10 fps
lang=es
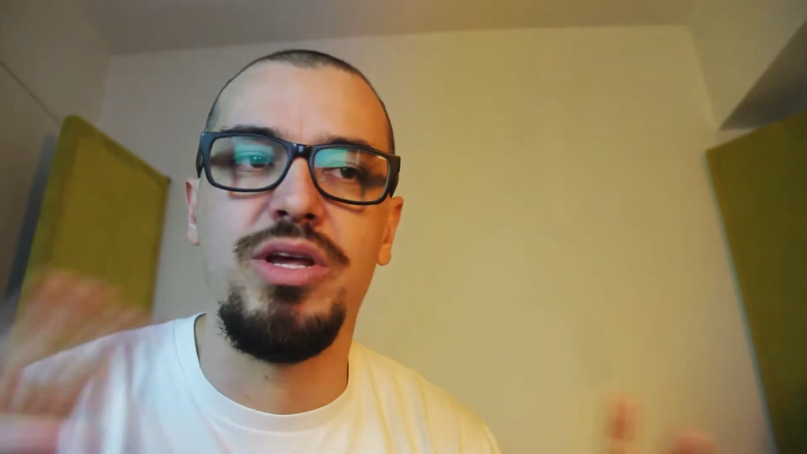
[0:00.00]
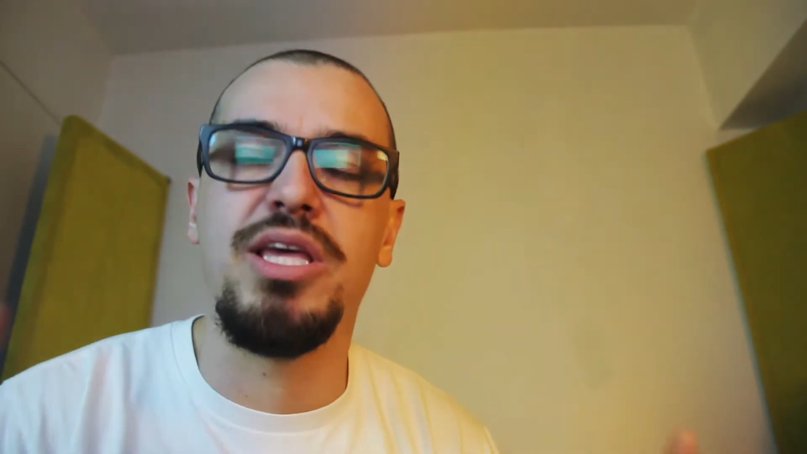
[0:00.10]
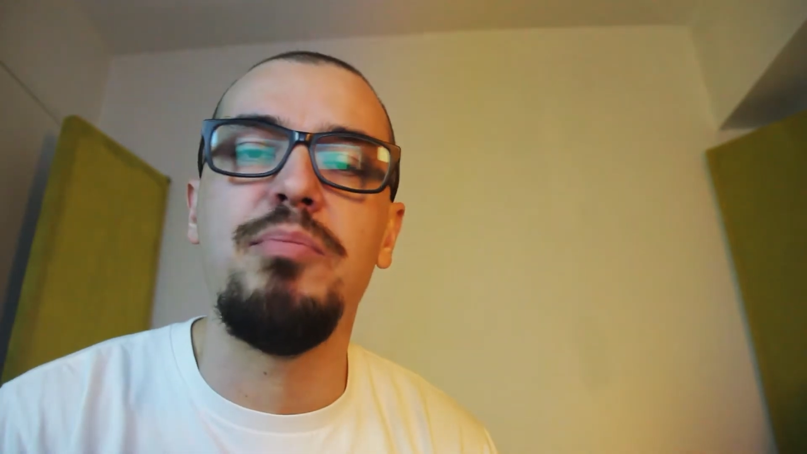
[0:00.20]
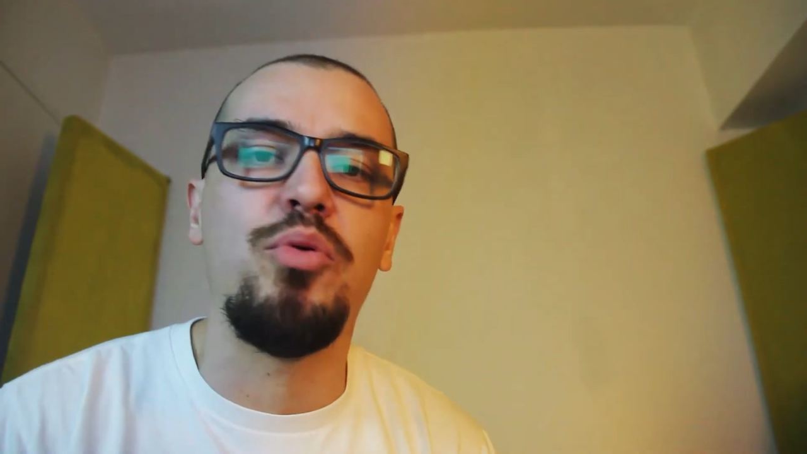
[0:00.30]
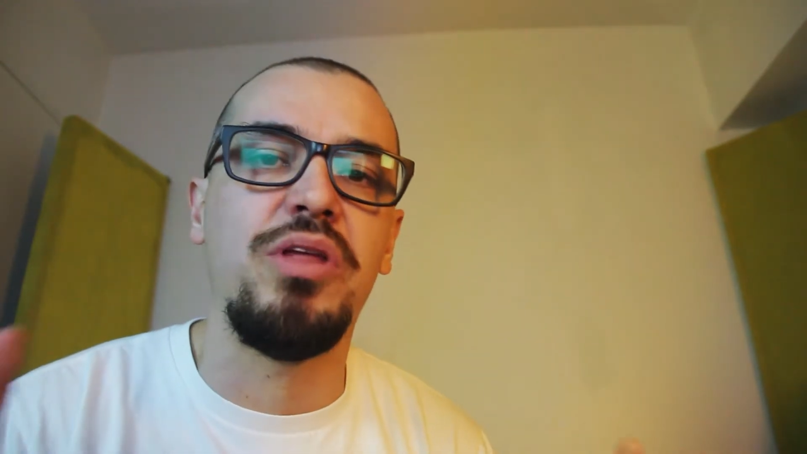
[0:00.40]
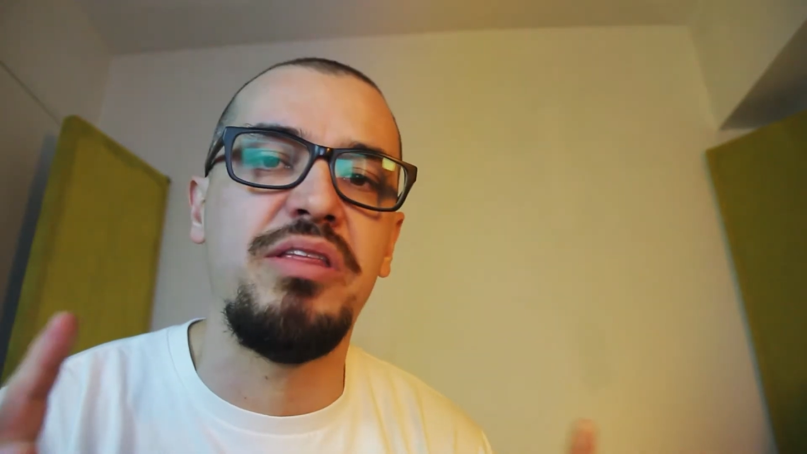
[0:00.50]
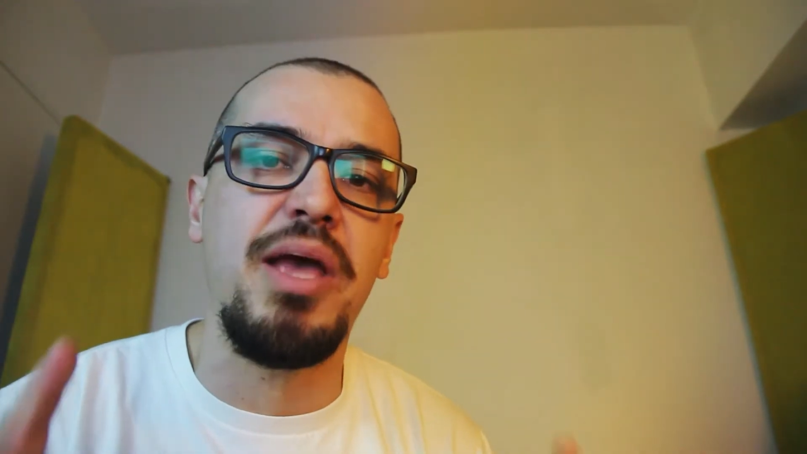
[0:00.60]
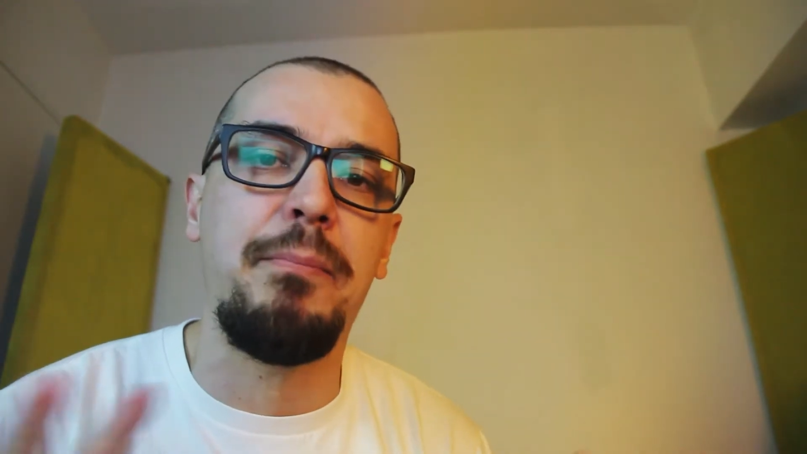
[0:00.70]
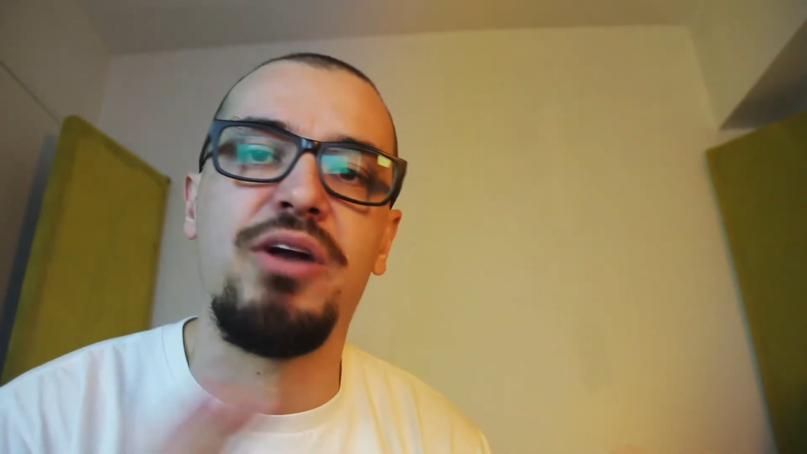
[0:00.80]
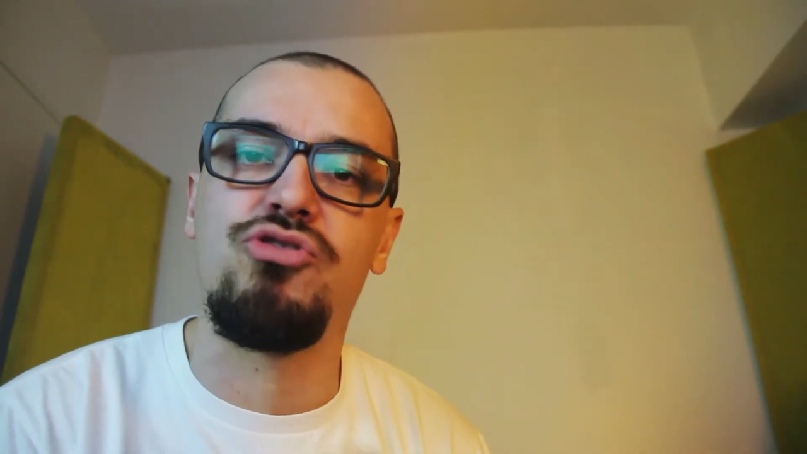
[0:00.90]
equipo de
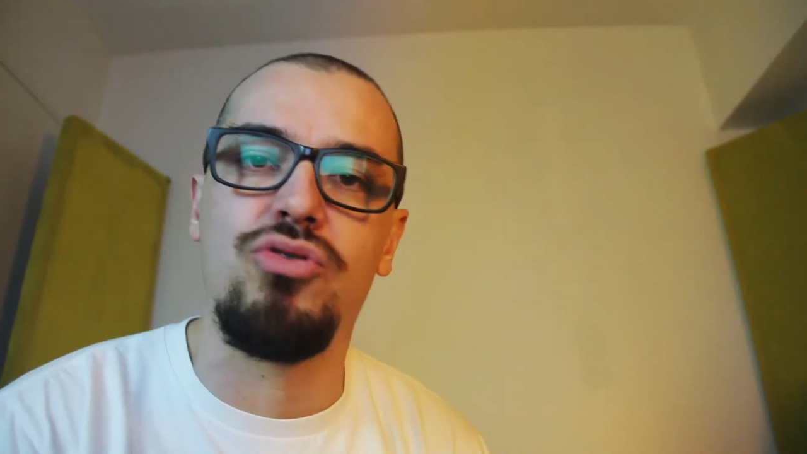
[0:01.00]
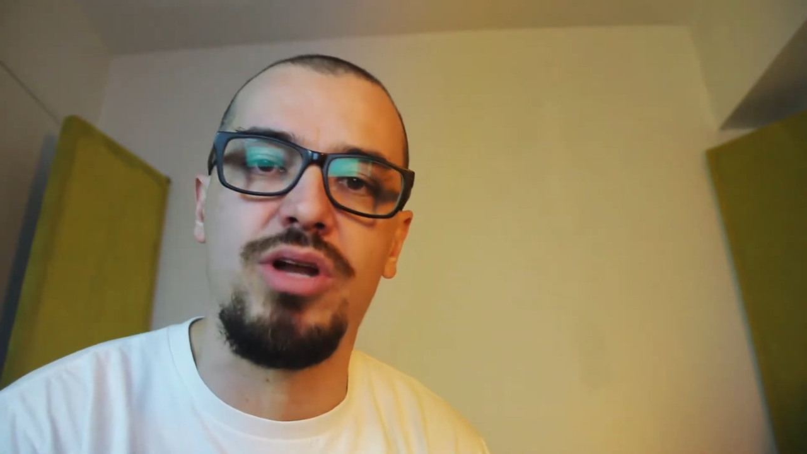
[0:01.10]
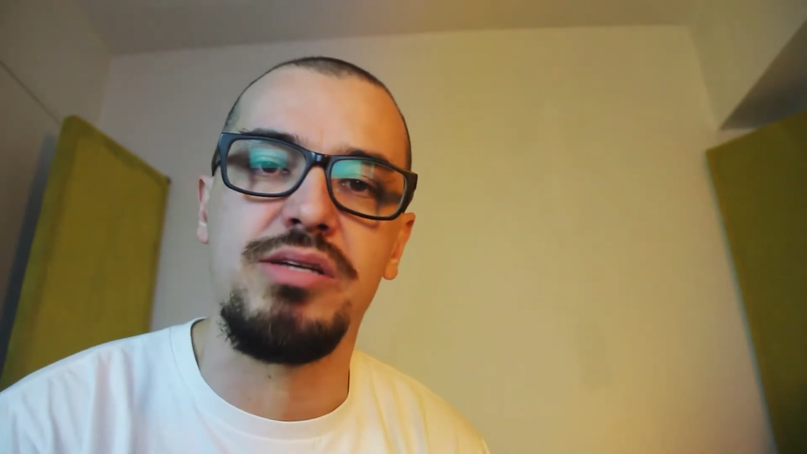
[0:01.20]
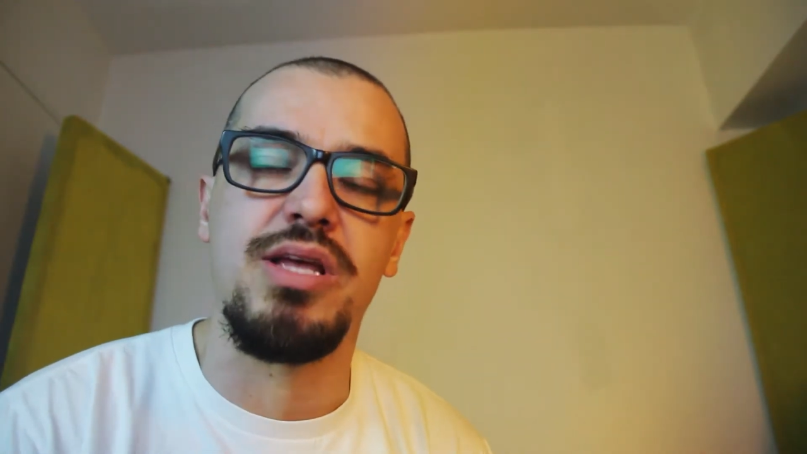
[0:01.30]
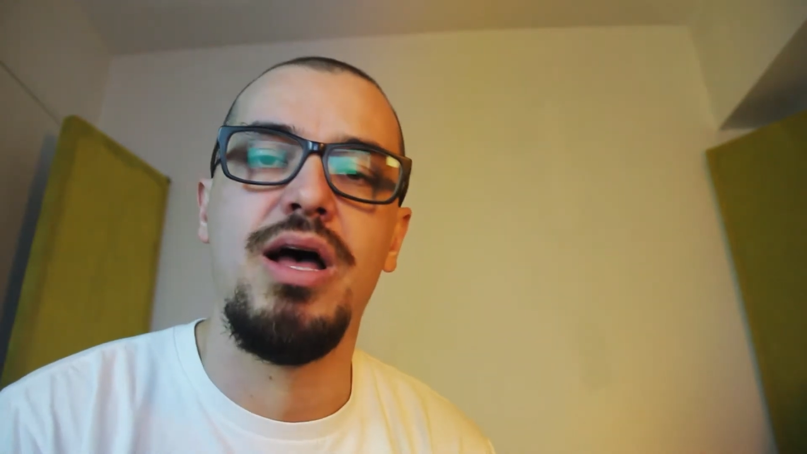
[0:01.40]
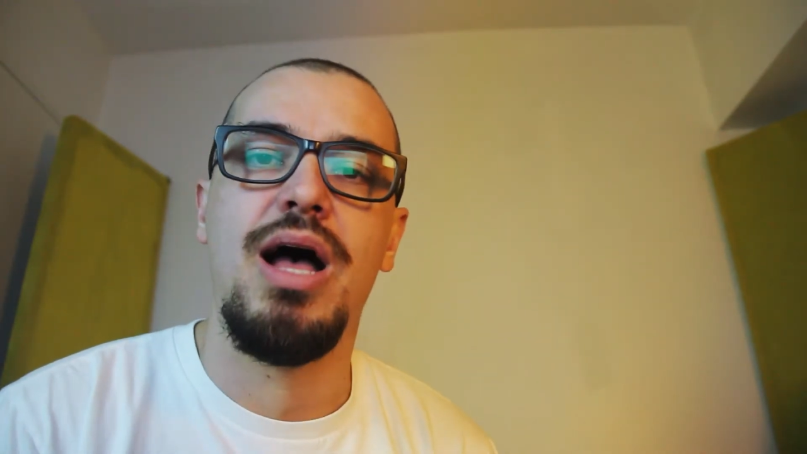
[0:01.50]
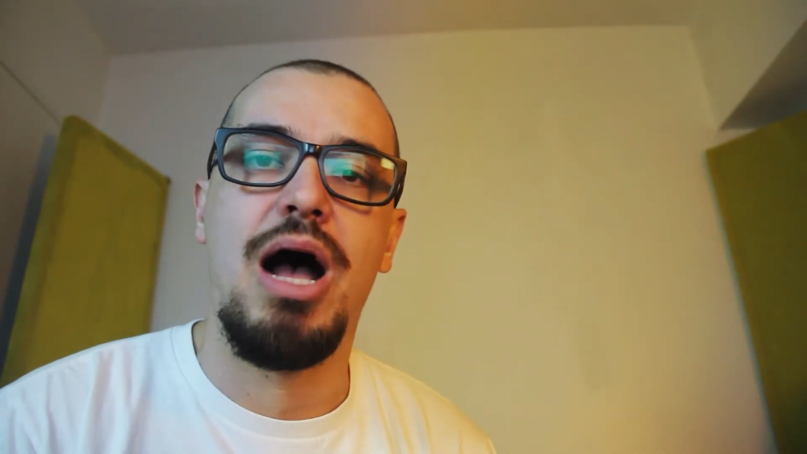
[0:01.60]
diez personas